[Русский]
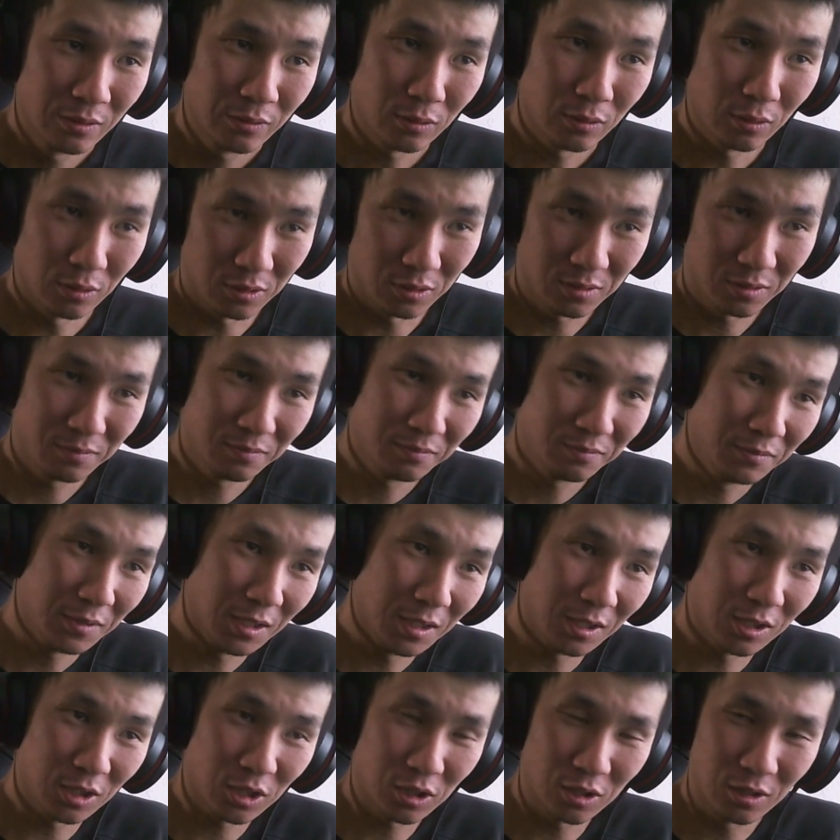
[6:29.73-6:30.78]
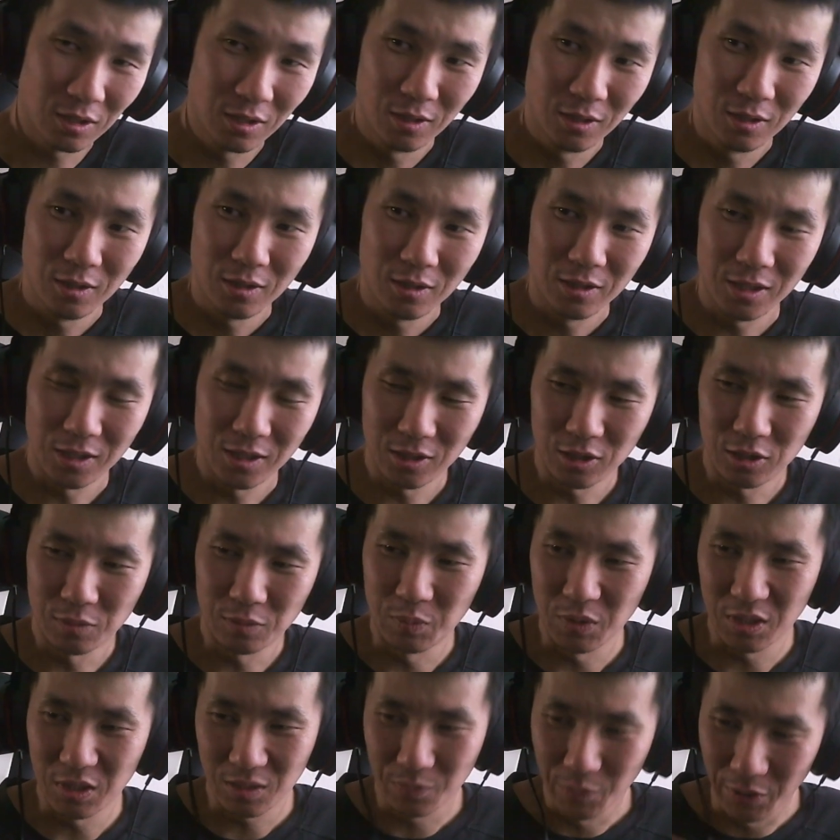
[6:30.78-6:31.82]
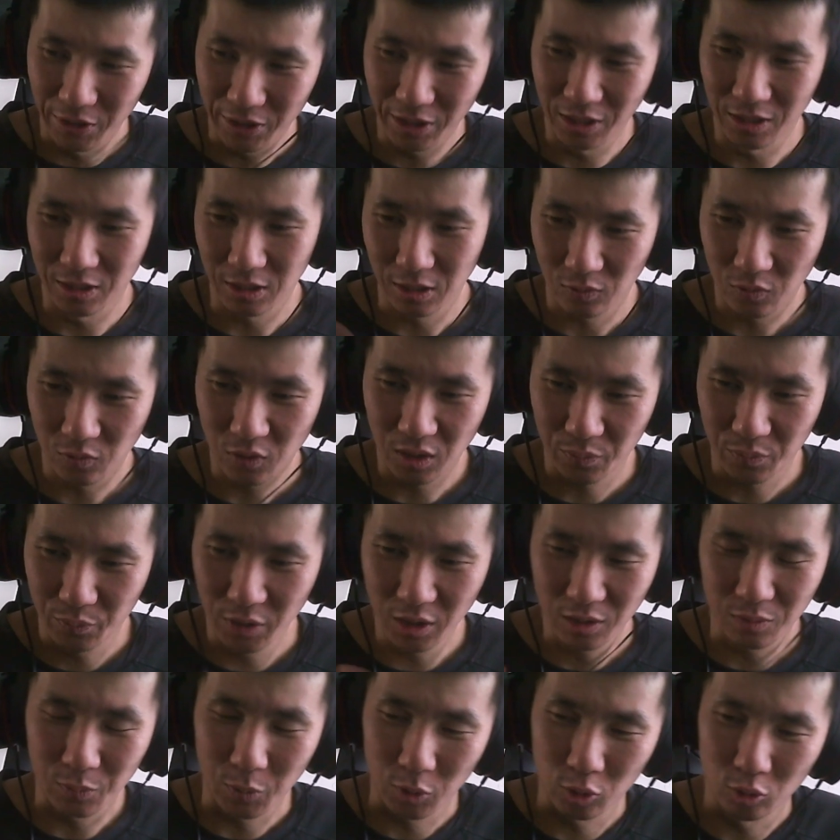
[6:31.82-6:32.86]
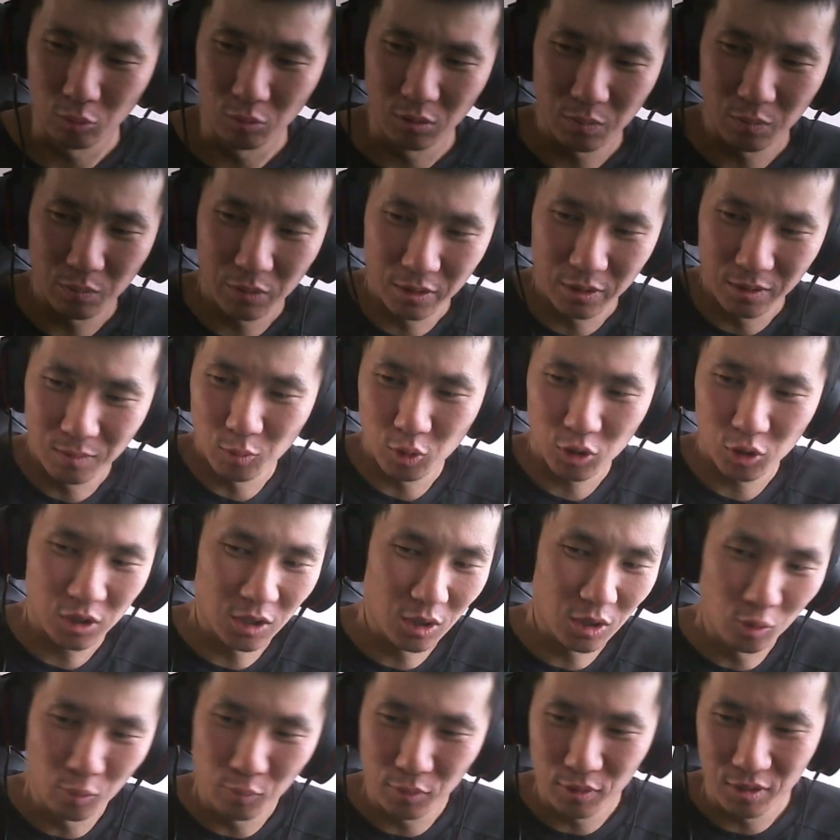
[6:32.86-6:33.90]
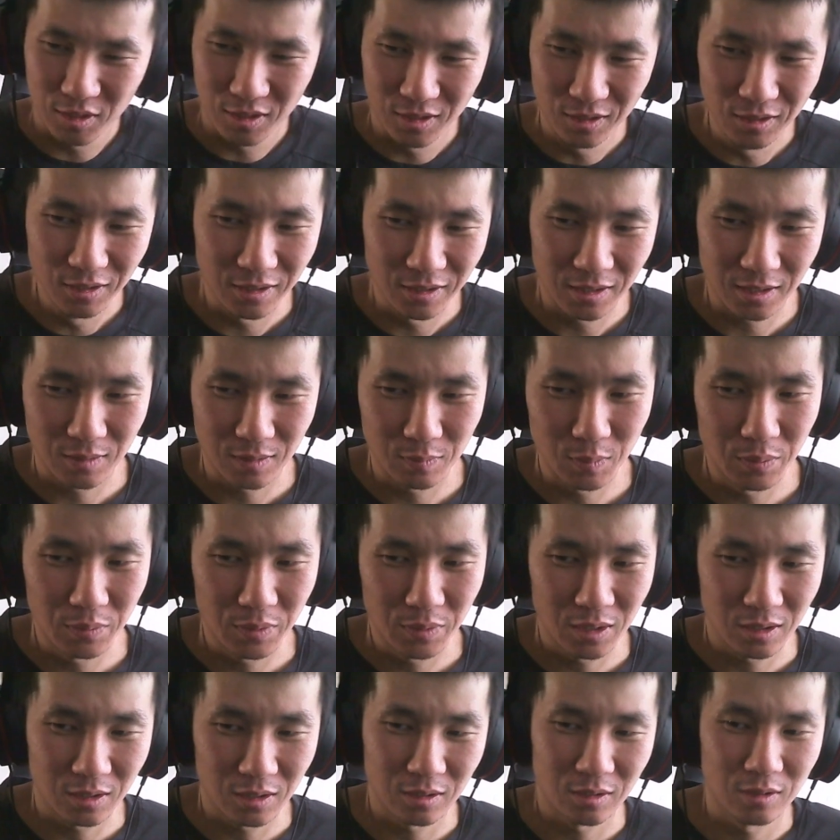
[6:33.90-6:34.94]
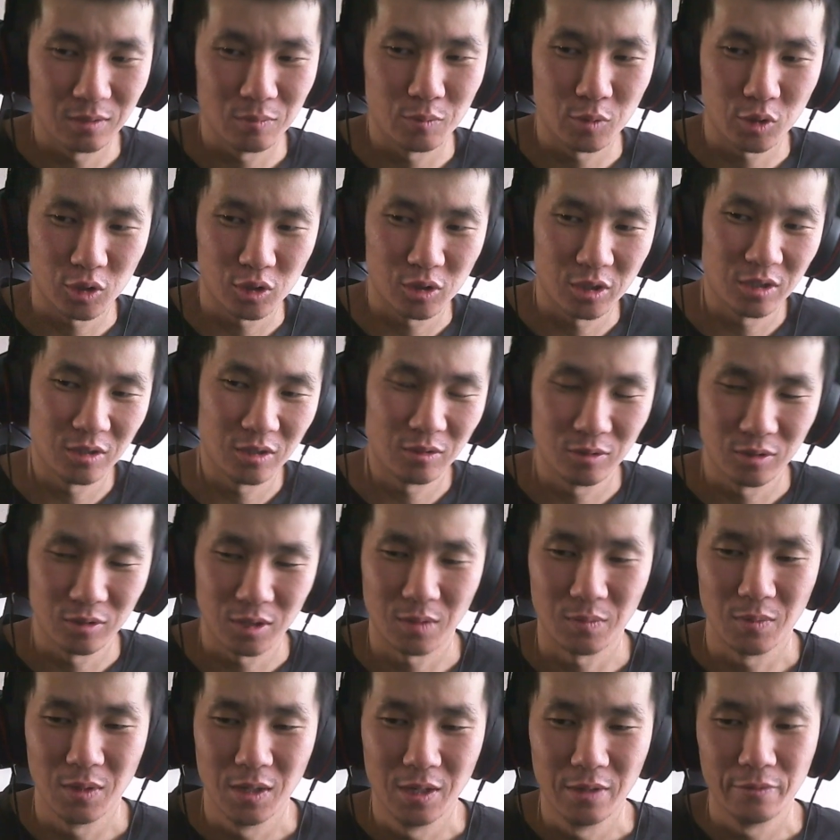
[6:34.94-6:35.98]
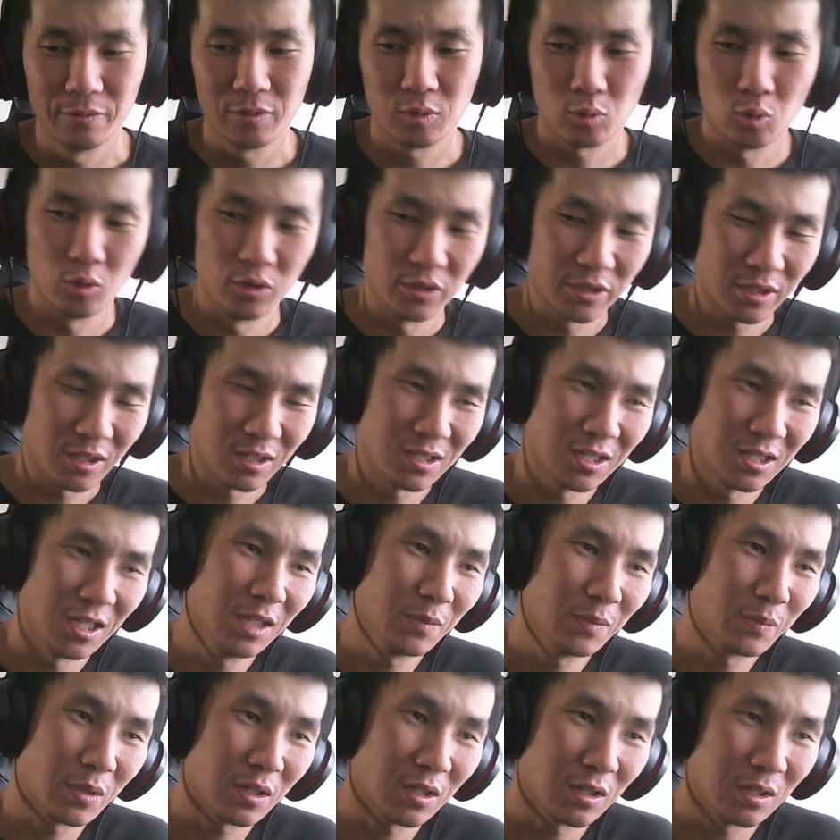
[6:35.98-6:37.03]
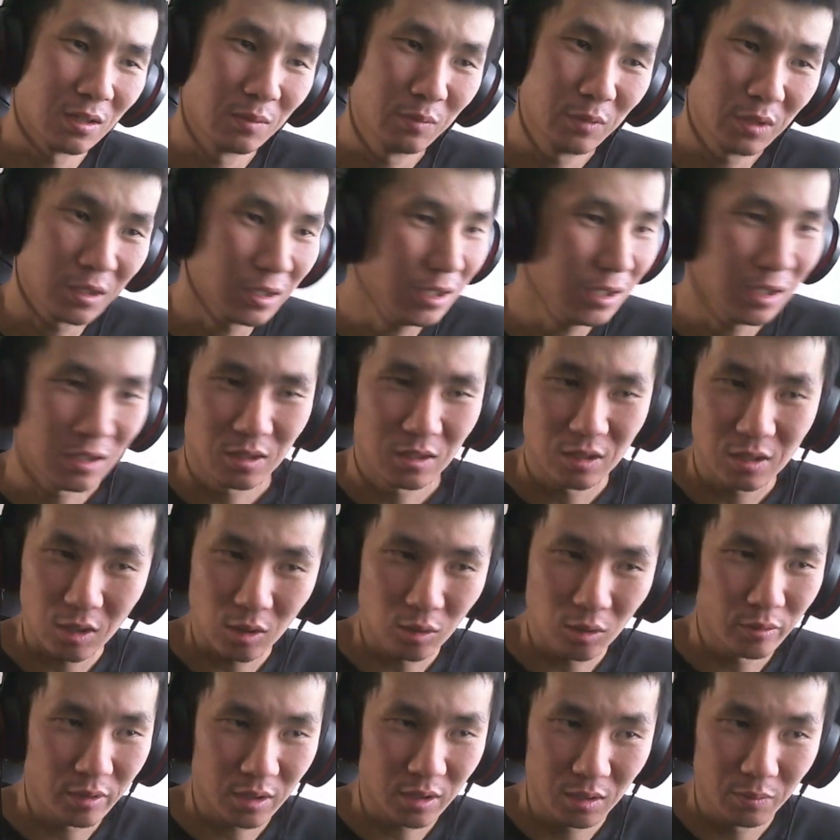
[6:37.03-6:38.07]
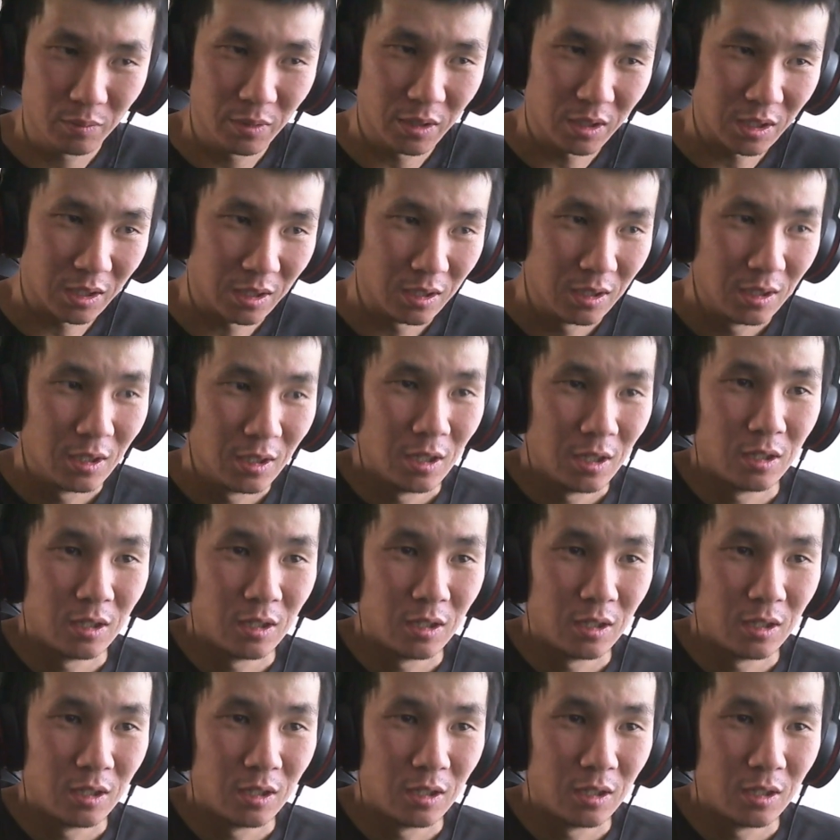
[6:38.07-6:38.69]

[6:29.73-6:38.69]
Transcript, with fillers: То есть я даже, я даже пересмотрел тот фрагмент, подумал, блин, может я упустил этот момент, и может они, он там вскользь сказал про роллбэк. Нет, никакого роллбэка.